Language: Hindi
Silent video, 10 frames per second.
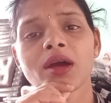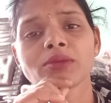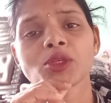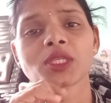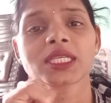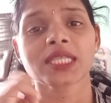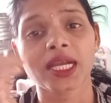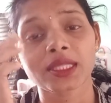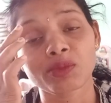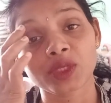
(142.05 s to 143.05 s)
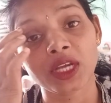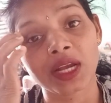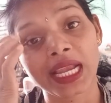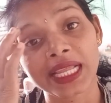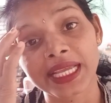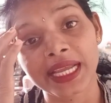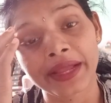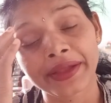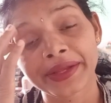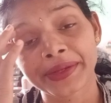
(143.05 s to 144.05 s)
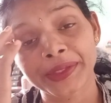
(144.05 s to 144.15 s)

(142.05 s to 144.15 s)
हम सोच रहे शायद मुझे अकेले दिख रहा है